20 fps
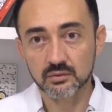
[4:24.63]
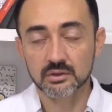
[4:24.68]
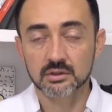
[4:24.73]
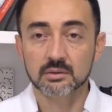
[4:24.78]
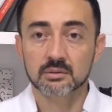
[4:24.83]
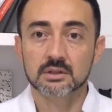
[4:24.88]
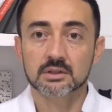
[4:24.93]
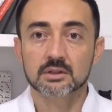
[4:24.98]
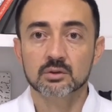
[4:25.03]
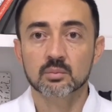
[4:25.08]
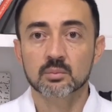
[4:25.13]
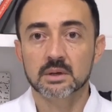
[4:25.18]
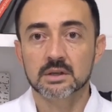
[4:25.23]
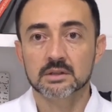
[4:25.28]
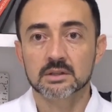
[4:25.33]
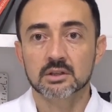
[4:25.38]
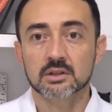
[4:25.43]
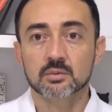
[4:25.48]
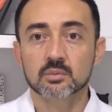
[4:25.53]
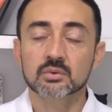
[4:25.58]
Então, assim, o
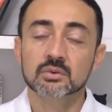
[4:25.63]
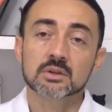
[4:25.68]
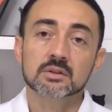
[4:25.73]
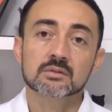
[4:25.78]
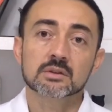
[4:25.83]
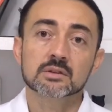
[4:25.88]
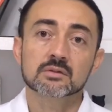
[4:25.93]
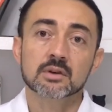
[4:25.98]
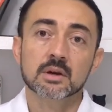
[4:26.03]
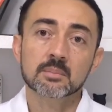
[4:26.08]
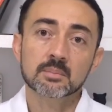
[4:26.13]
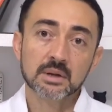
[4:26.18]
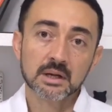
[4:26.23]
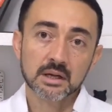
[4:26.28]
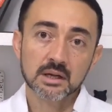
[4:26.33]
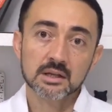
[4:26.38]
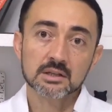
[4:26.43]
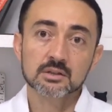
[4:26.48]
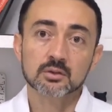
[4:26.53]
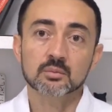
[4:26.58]
paciente muitas vezes vai para
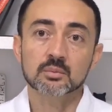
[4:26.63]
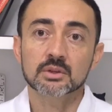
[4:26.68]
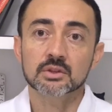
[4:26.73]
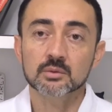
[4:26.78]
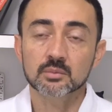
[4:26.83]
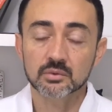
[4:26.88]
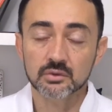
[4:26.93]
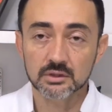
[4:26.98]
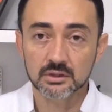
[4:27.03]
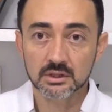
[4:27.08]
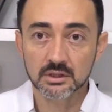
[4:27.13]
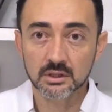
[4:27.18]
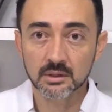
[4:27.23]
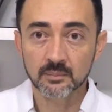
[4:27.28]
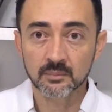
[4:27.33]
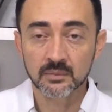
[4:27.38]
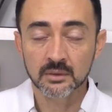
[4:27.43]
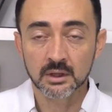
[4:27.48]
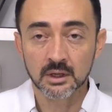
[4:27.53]
casa no mesmo dia.